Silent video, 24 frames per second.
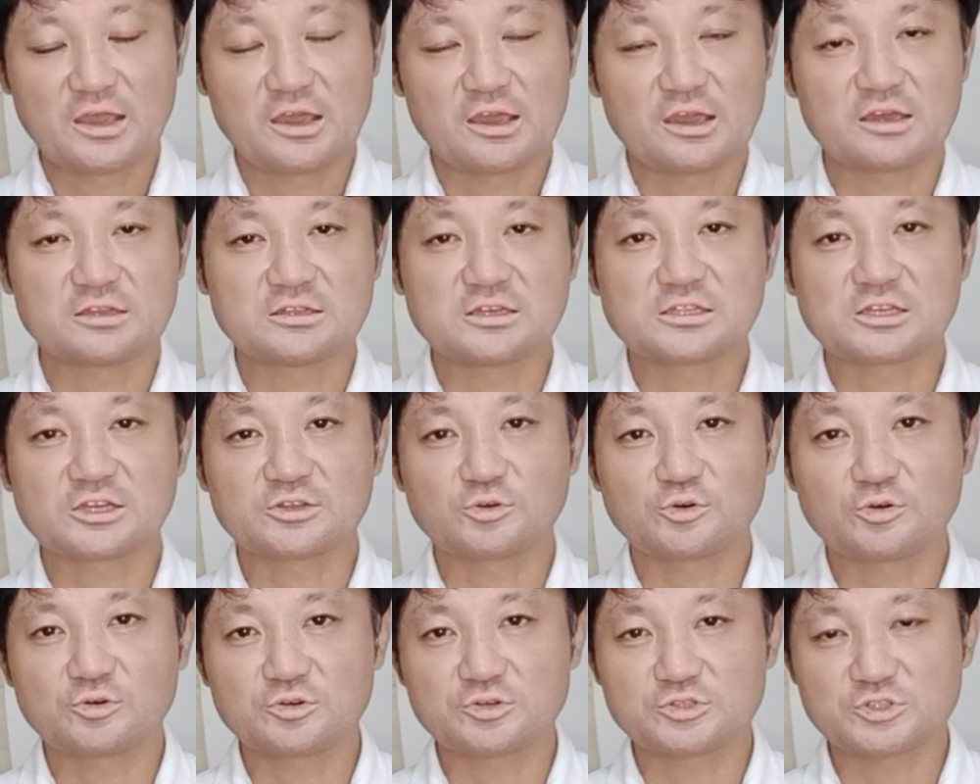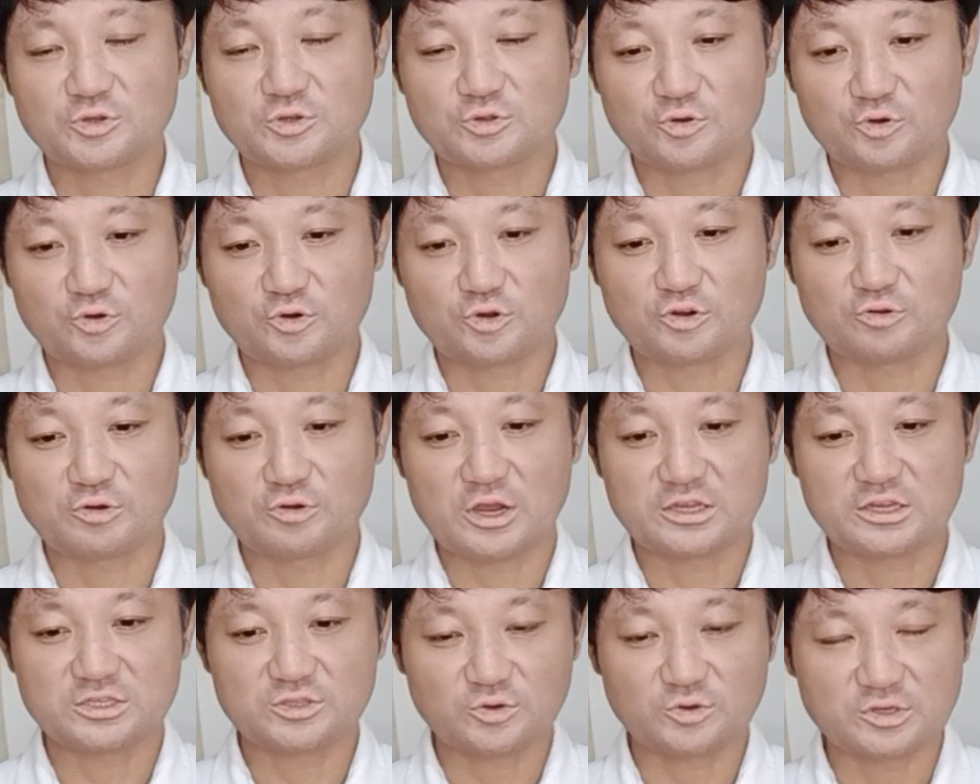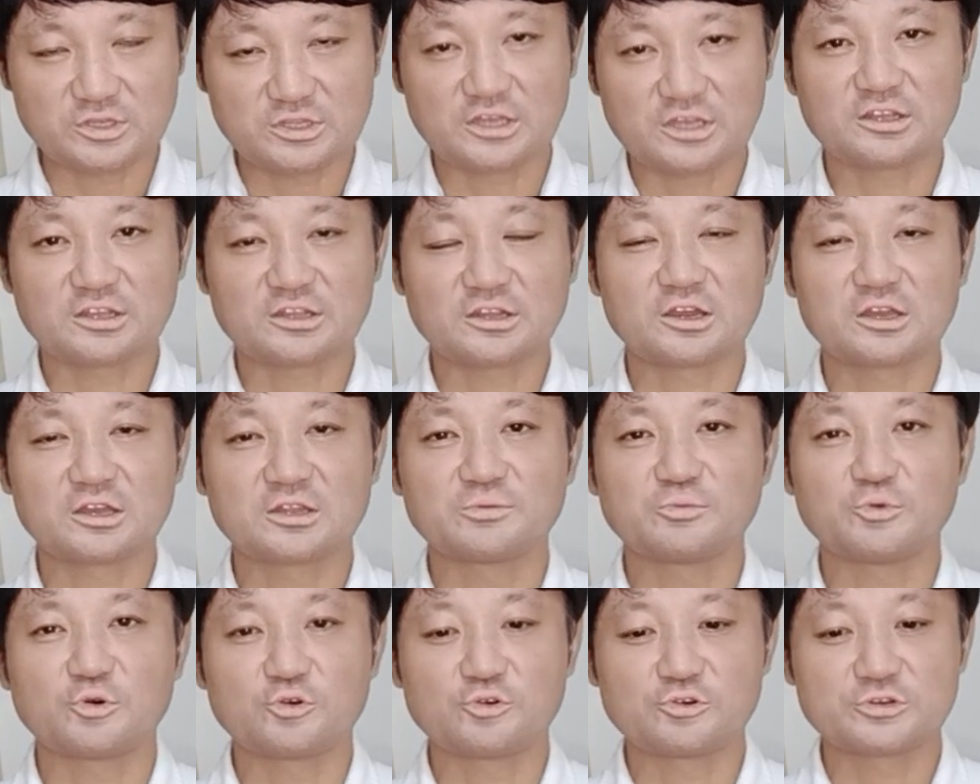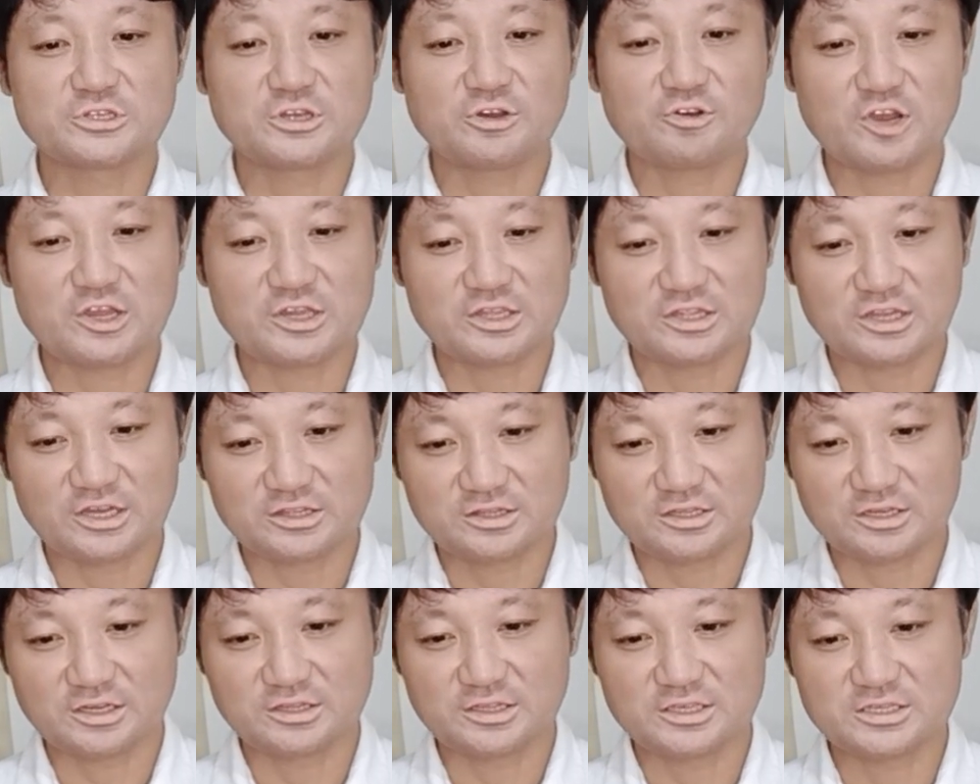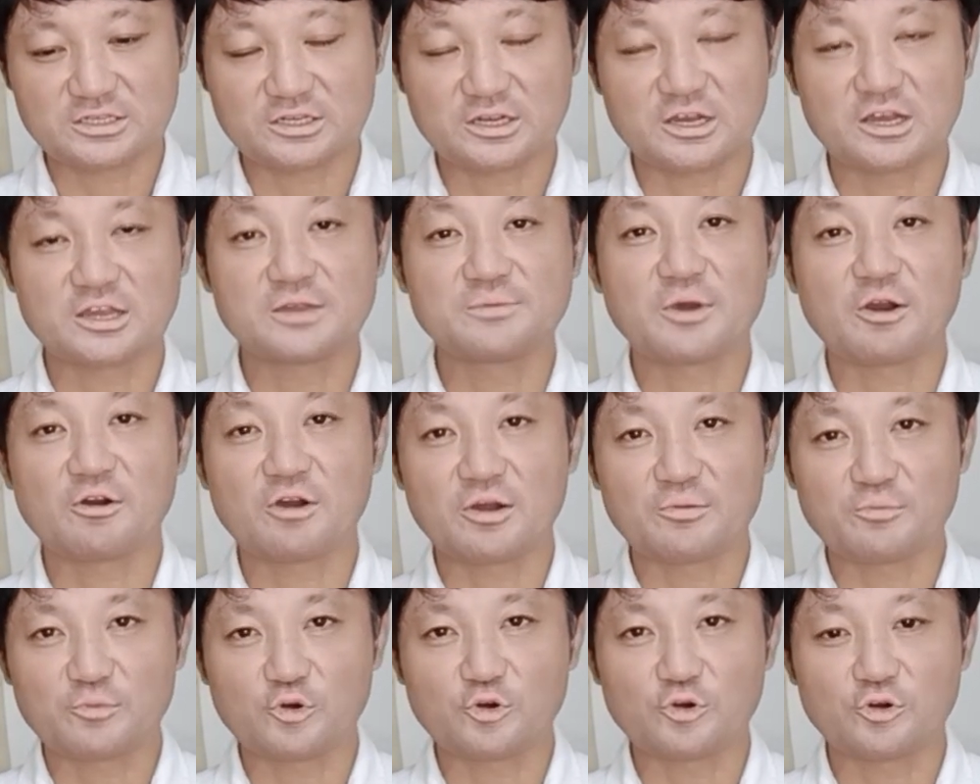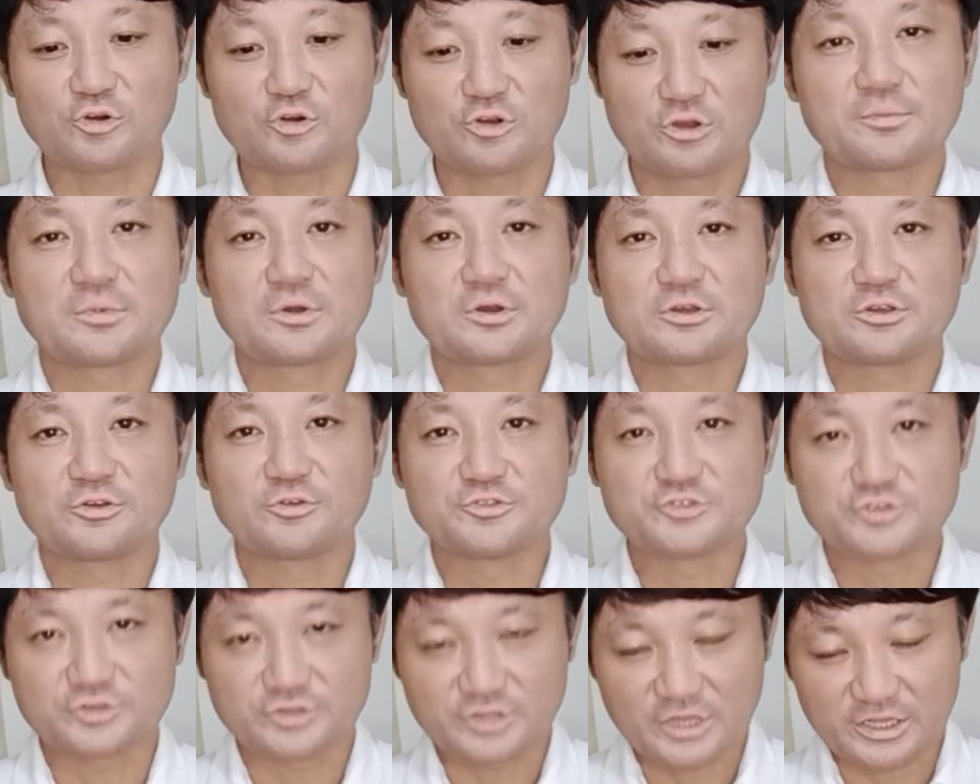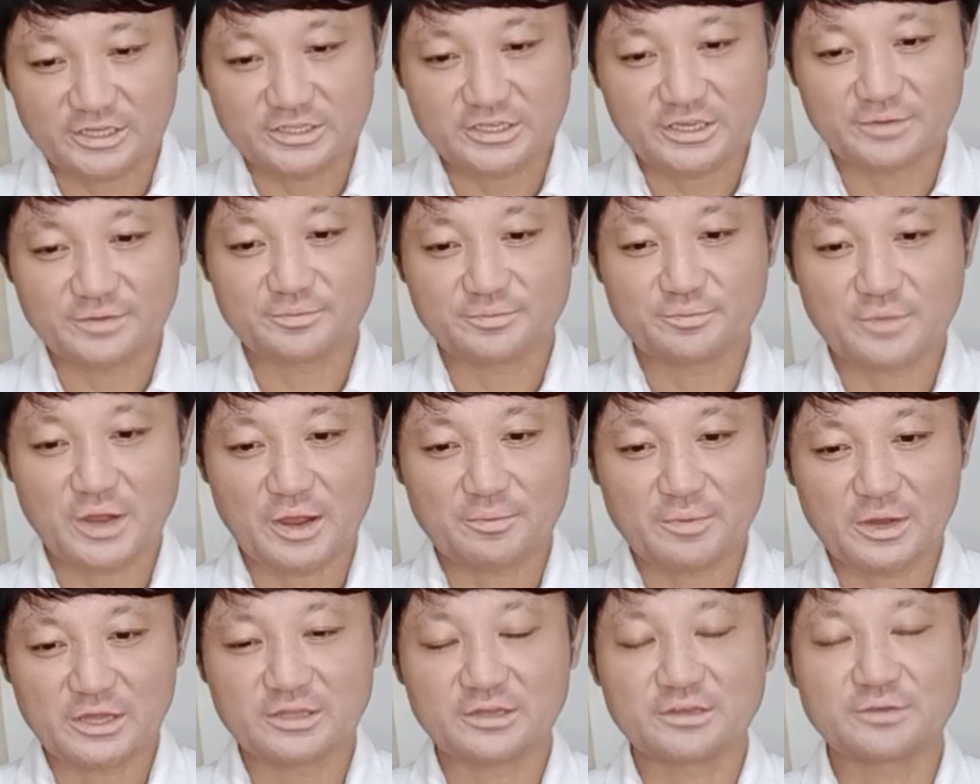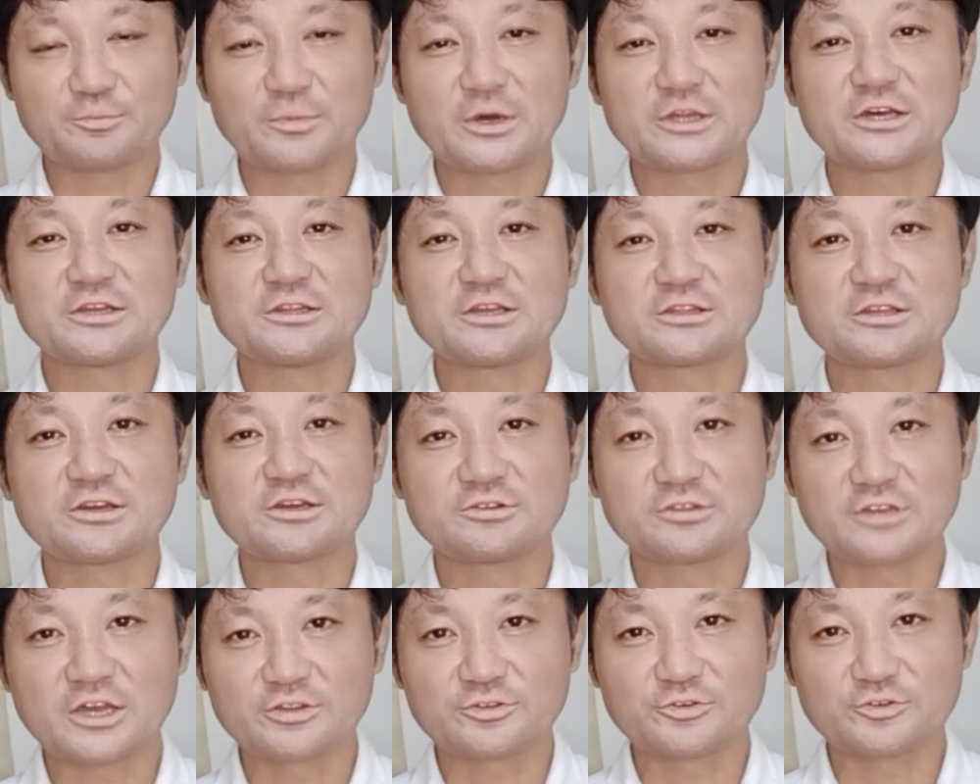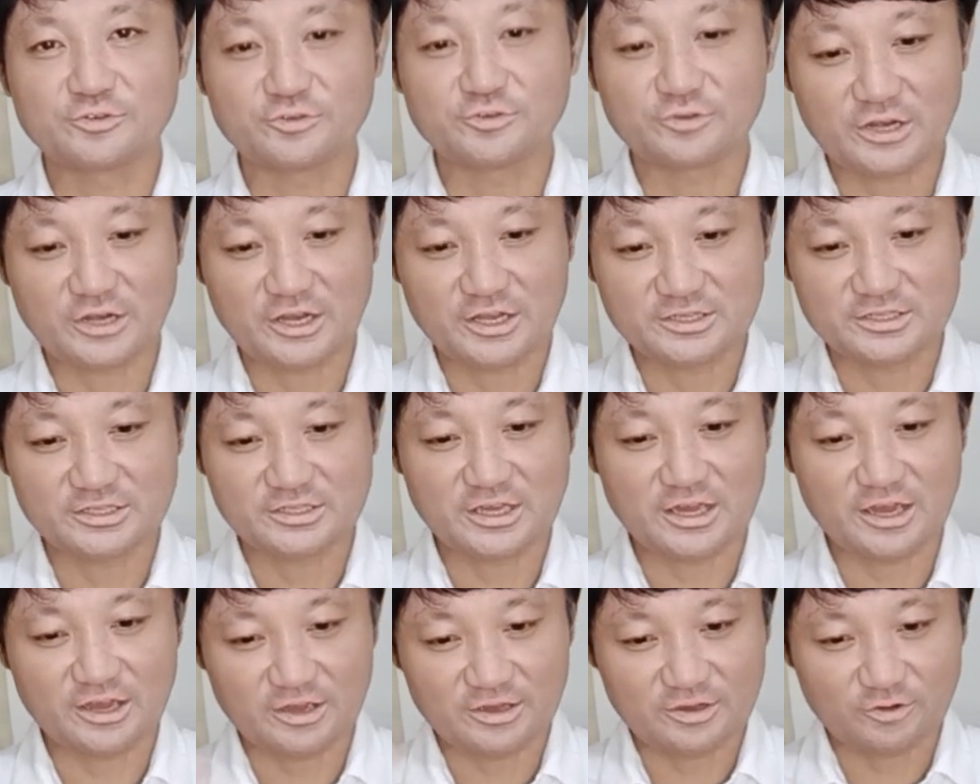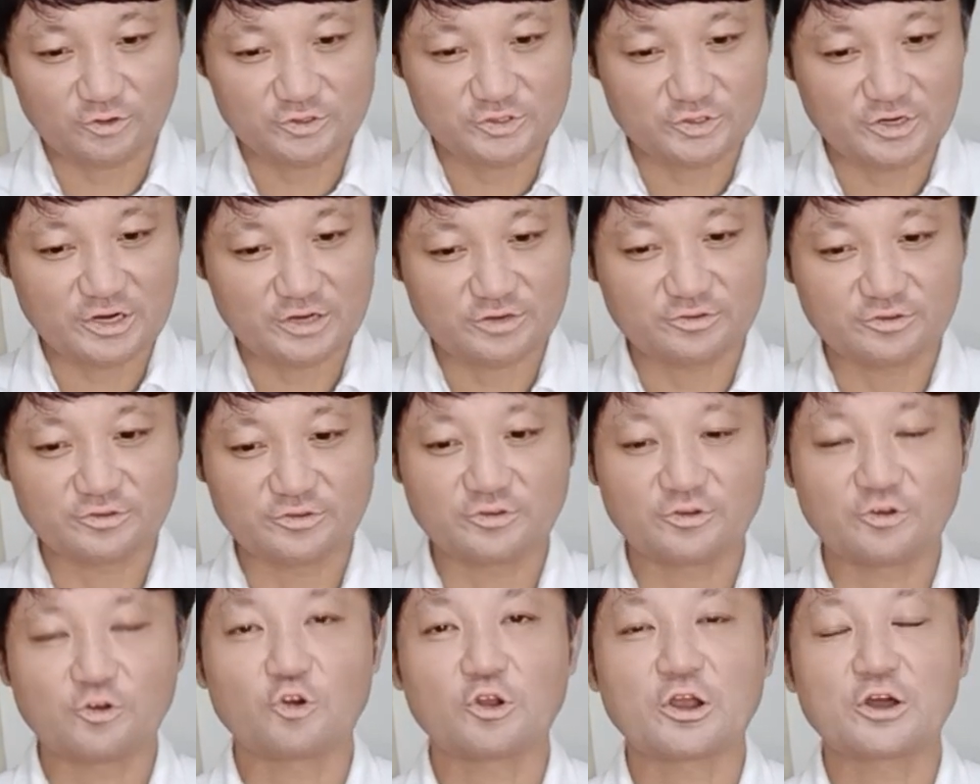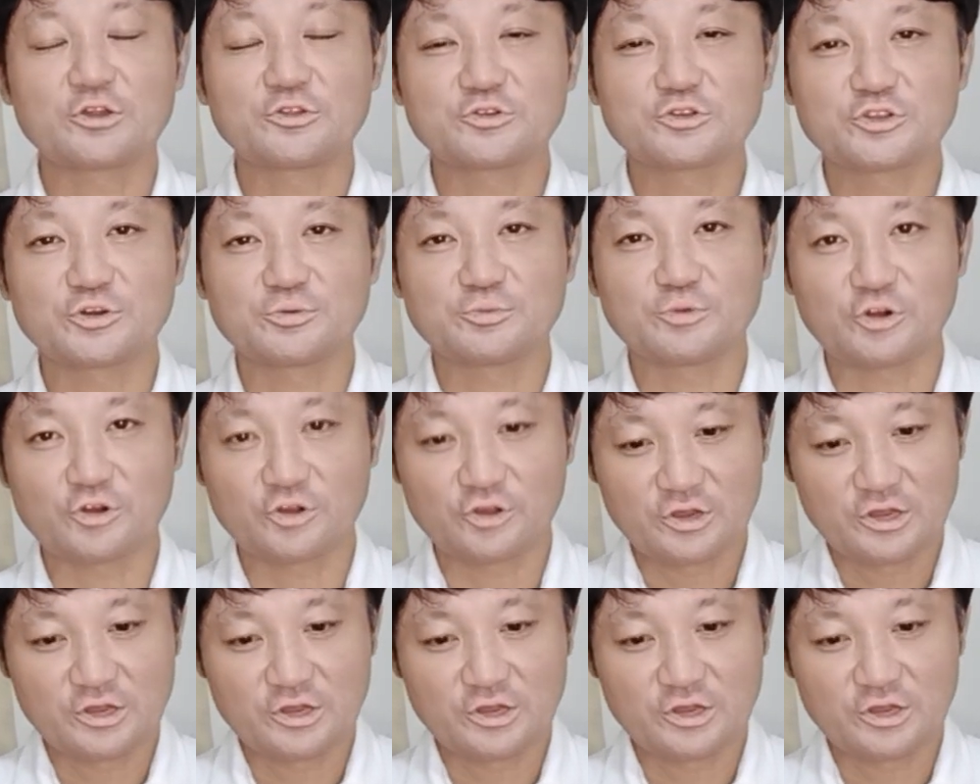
出た当初の頃は1人出ただけでも大騒ぎだったんですが、今はもう47人、まあ、まだまだ出てるなという感じで、おそらく他の人も、